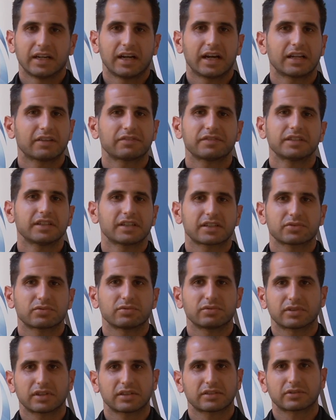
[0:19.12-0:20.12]
Alla fine il
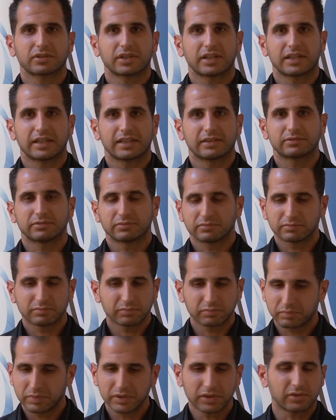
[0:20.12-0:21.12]
risultato è
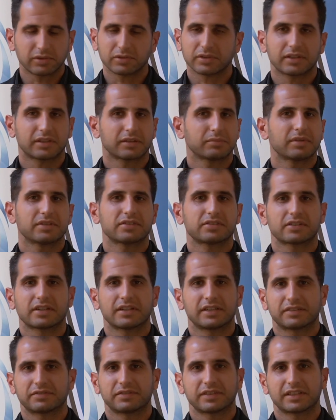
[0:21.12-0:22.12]
un piccolo database
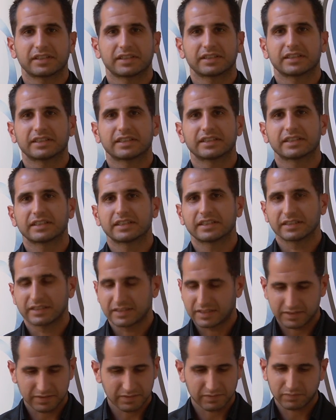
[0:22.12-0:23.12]
server,
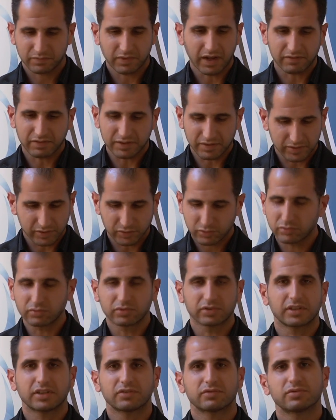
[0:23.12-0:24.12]
eh, aveva
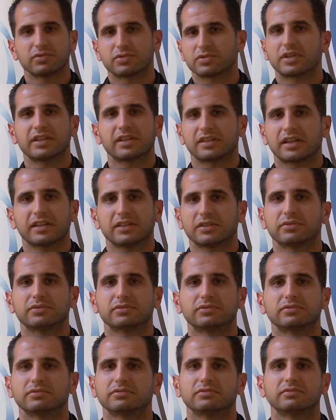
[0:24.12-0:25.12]
tutte le funzionalità di
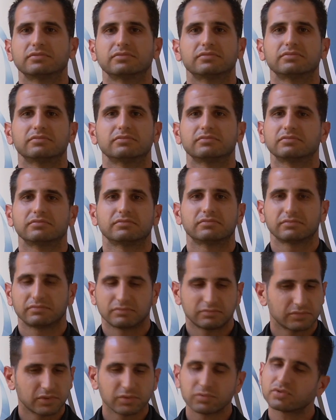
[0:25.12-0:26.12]
un,
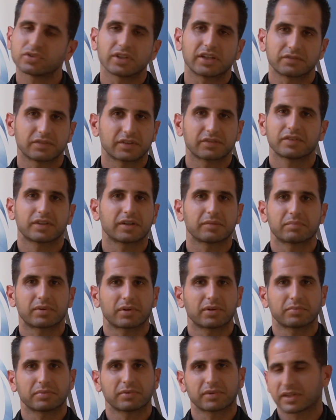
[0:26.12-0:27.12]
di un server vero e
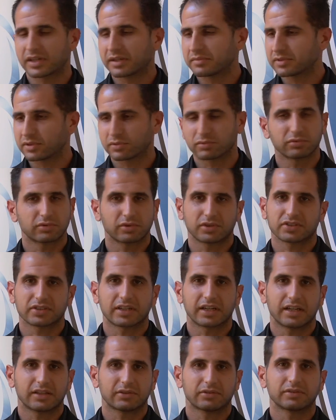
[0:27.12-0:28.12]
proprio, chiaramente tutto
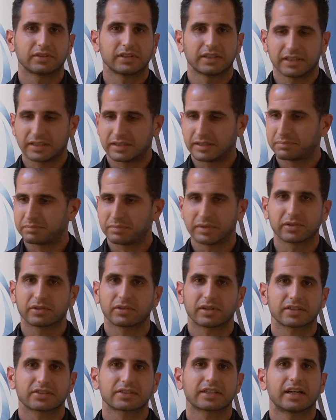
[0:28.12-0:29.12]
riscalato in eh,
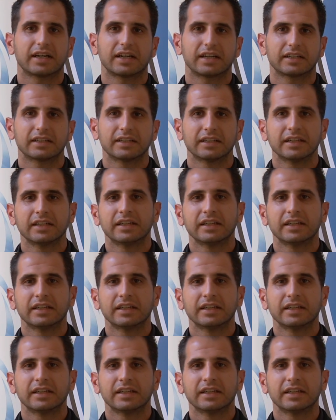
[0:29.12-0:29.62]
piccola scala.